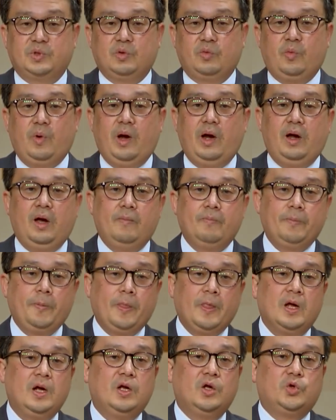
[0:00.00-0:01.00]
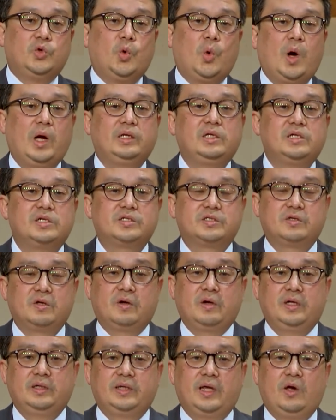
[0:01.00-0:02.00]
왜?
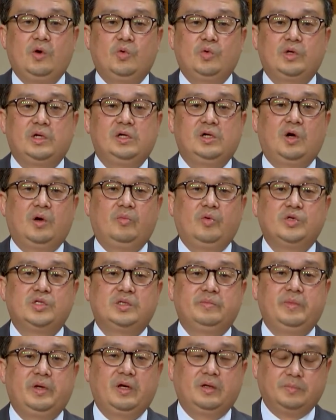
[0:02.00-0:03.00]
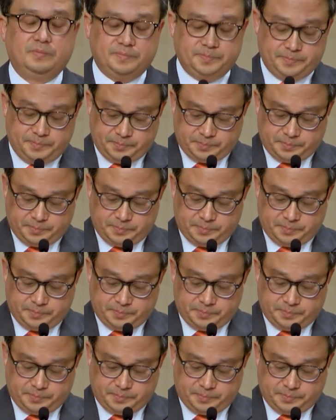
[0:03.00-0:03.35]
요한일서의 내용을 읽어보시면